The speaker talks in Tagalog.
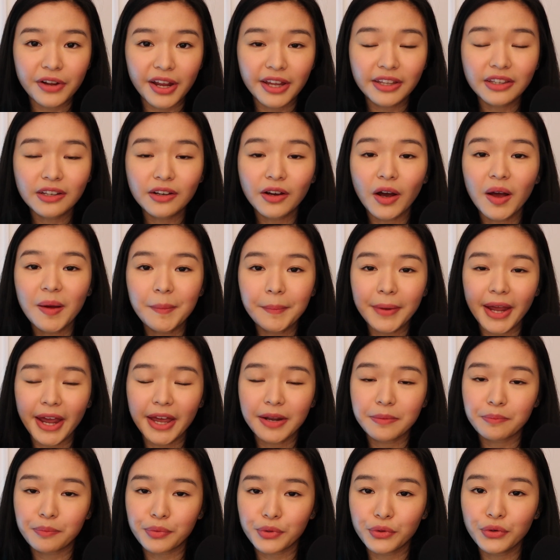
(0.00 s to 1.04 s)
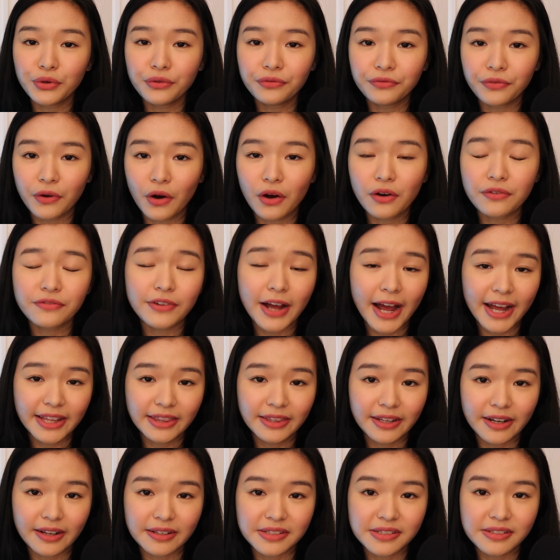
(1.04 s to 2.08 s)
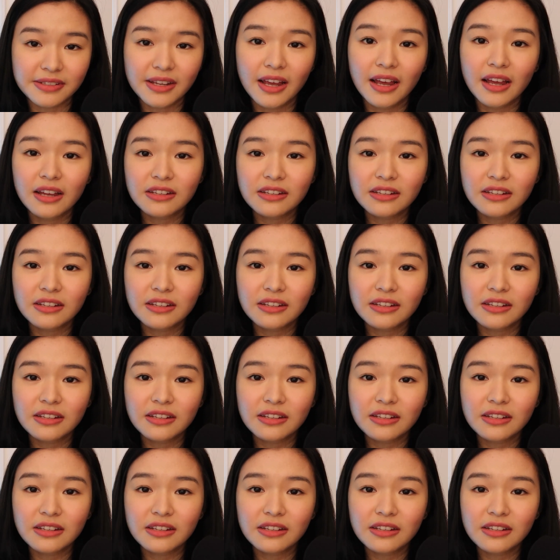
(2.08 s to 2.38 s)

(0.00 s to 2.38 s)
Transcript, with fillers: income and proof of address.